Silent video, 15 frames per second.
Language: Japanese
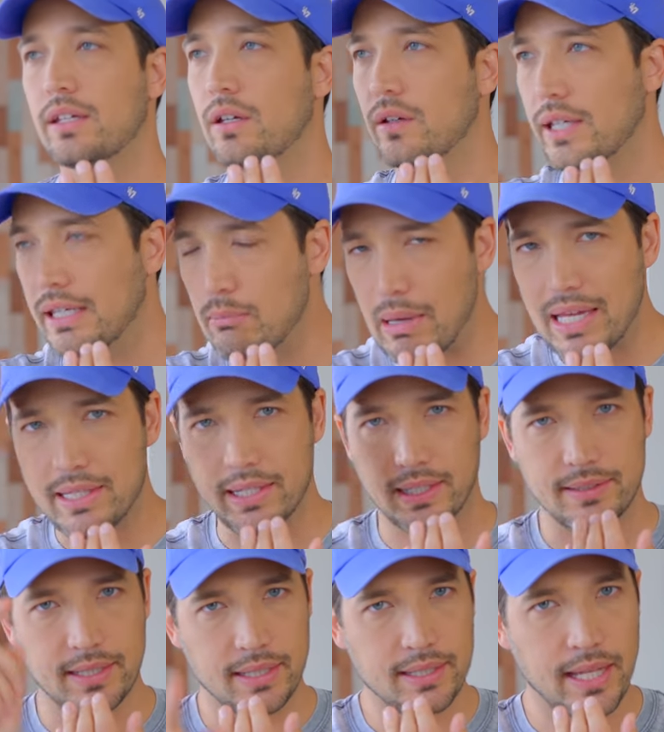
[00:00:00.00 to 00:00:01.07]
いうイメージ
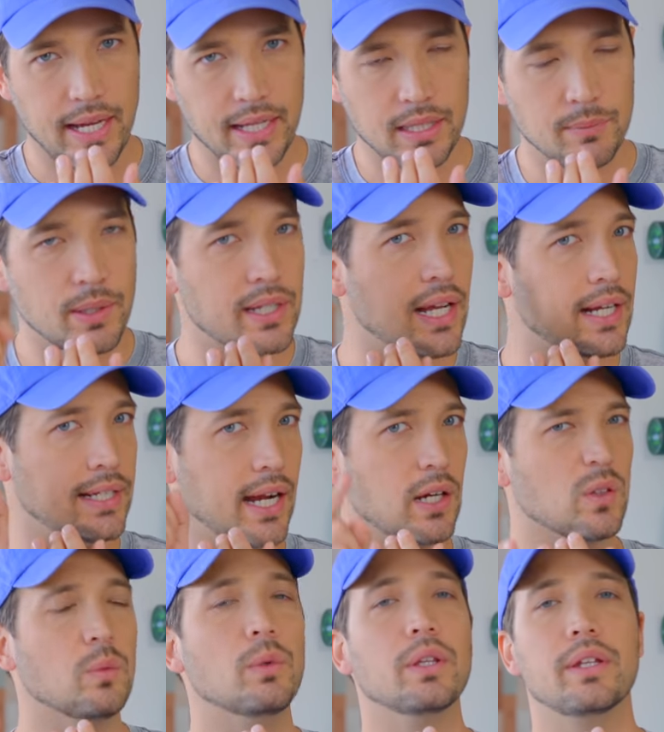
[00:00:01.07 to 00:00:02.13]
が絶対頭の中にあ
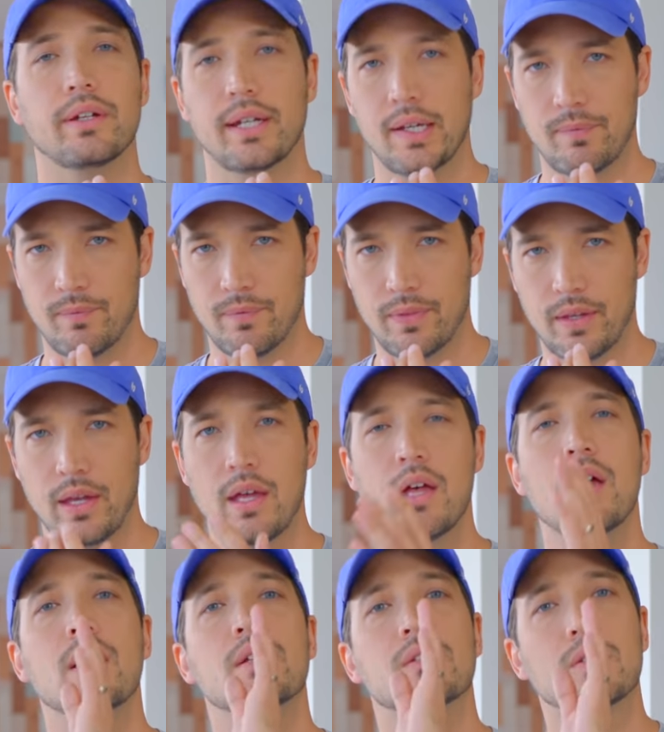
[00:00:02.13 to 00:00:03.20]
ると思うんだよね。
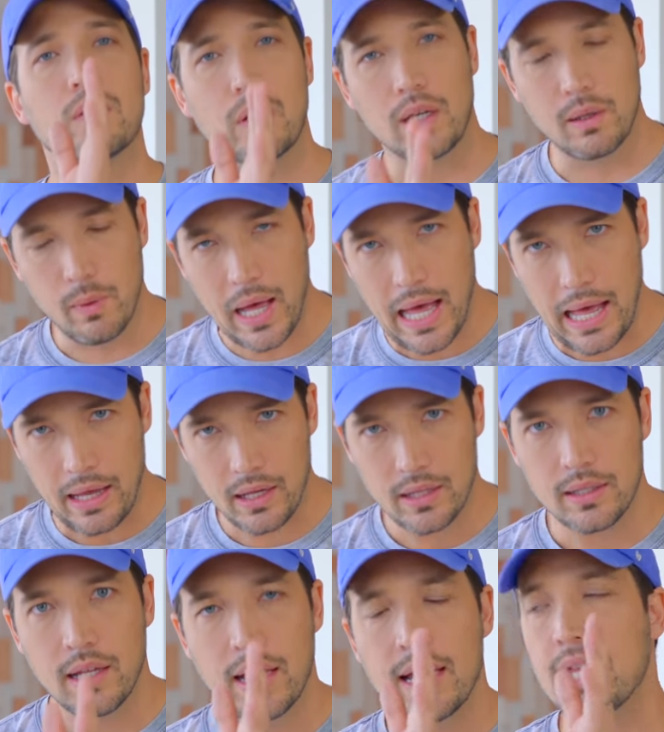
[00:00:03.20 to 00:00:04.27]
それは
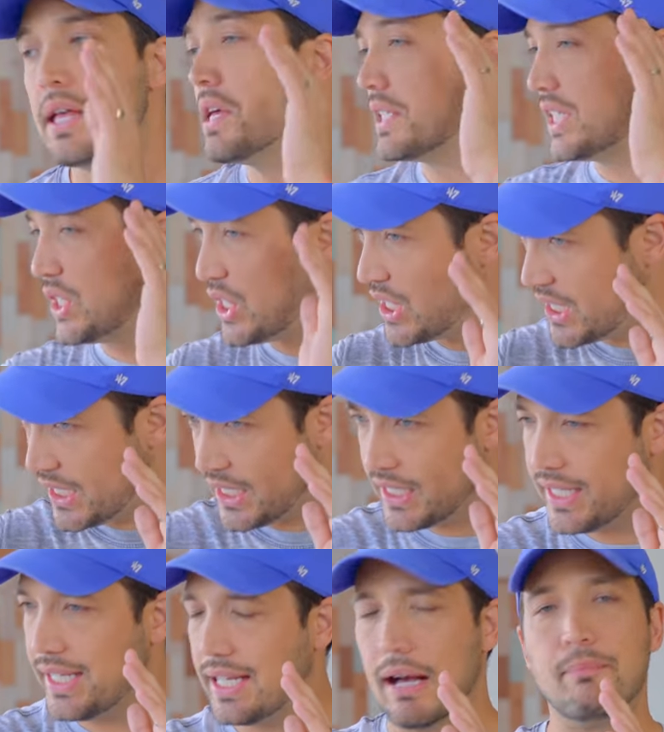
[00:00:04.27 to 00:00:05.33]

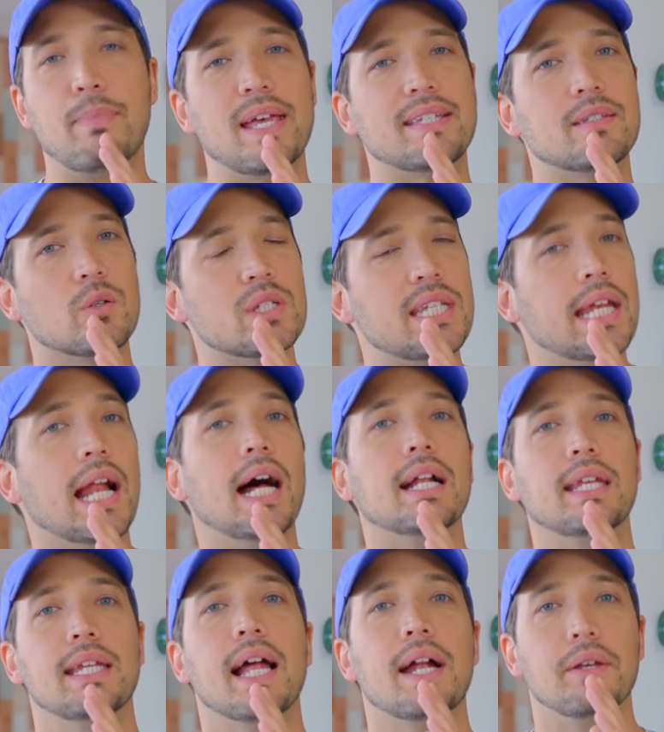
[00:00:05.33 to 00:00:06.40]
シーディー が
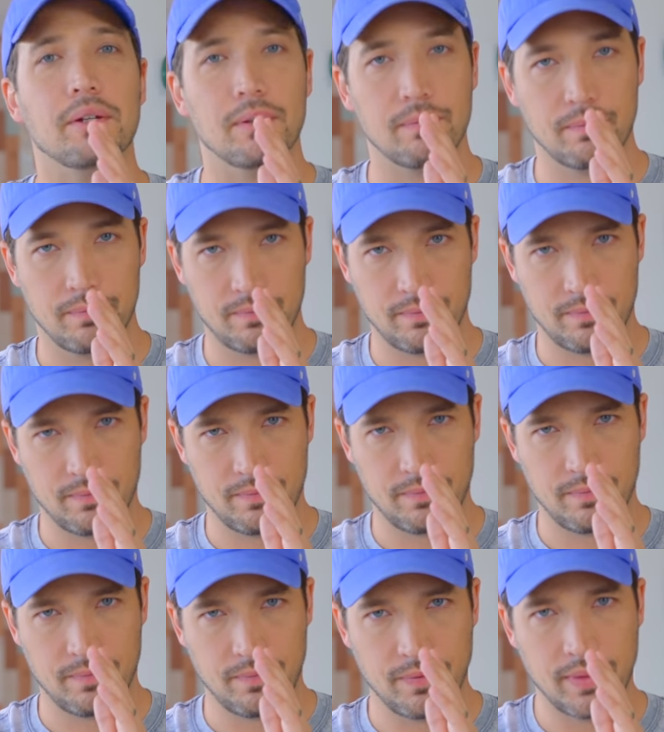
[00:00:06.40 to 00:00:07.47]
ベストセラーになる、
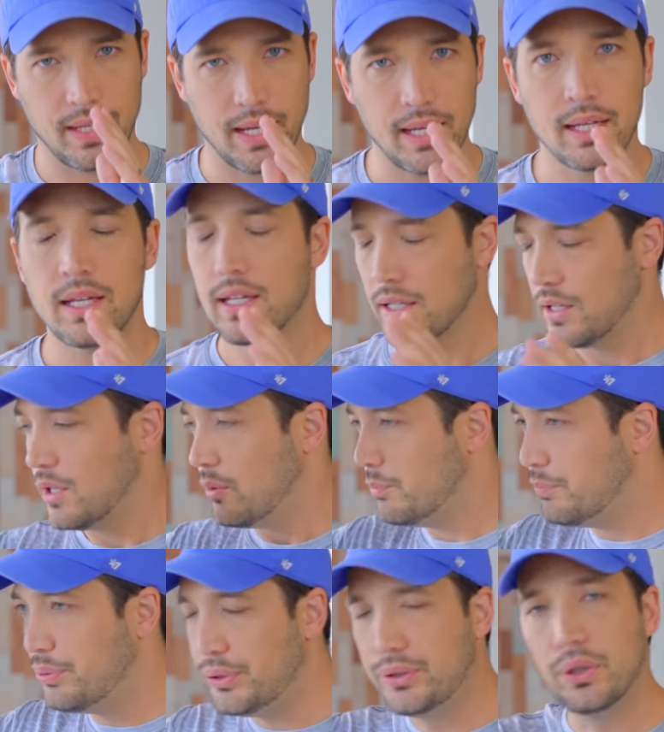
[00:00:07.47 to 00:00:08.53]
ね、
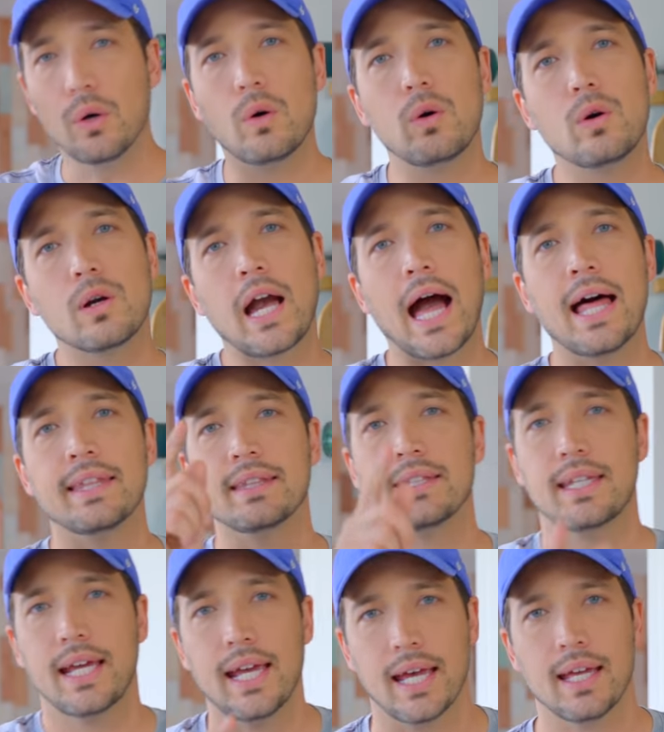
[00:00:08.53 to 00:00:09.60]
武道
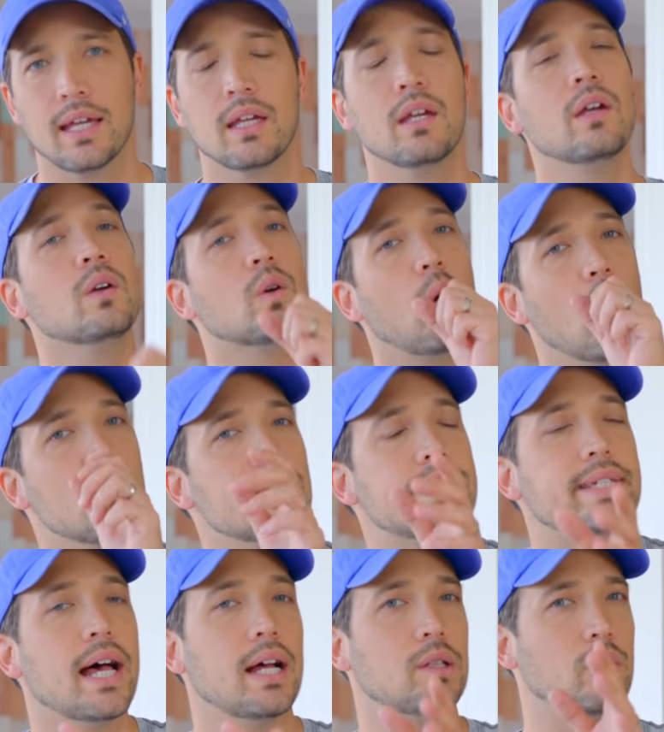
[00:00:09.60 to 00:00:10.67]
館で
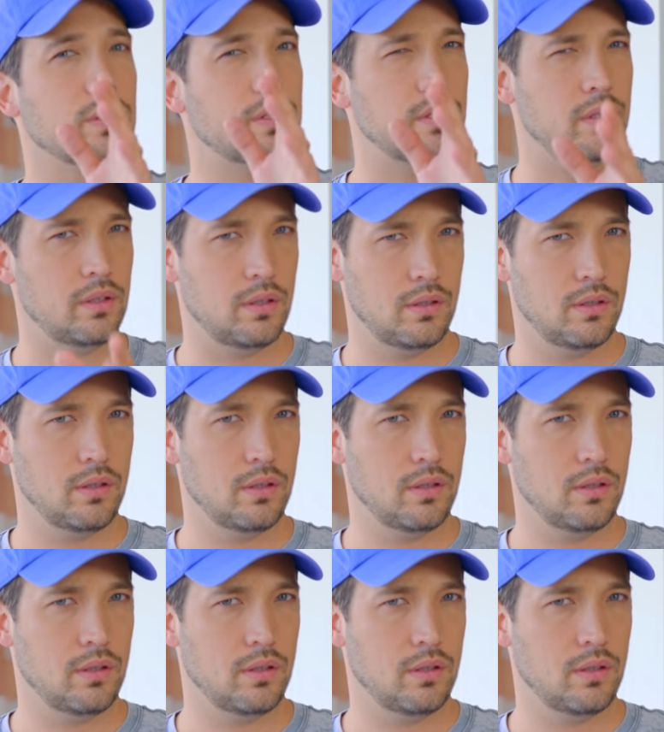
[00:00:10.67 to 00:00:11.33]
コンサートする、